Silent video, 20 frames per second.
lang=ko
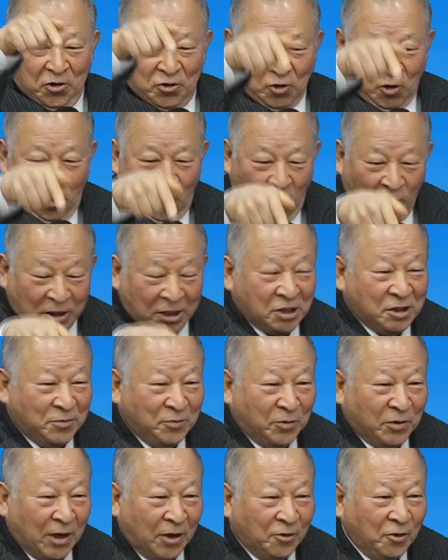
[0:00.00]
저기
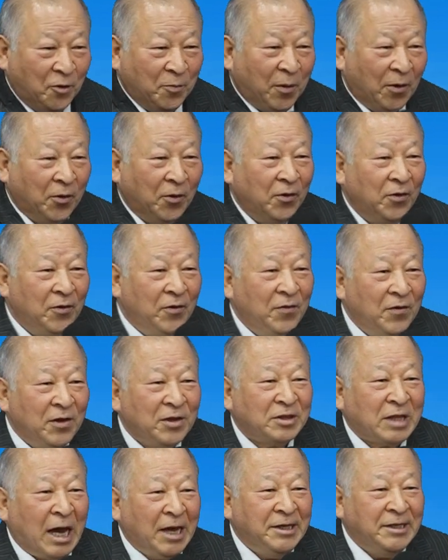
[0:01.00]
계신 분이 아니고 바로
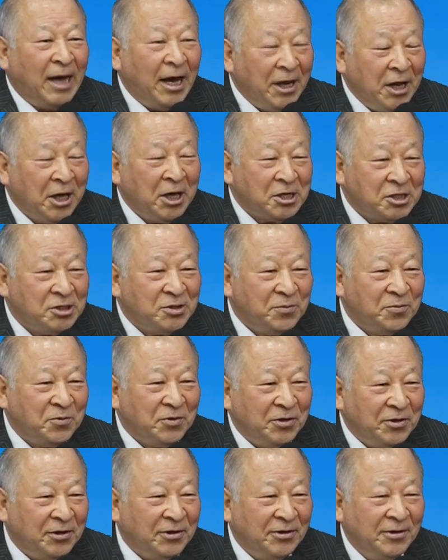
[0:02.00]
다윗 안에 계신
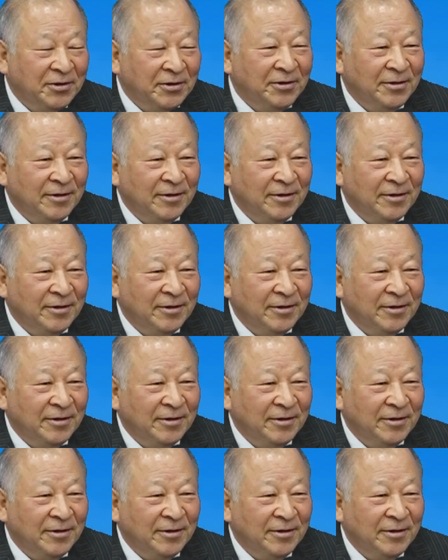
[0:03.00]
분이요.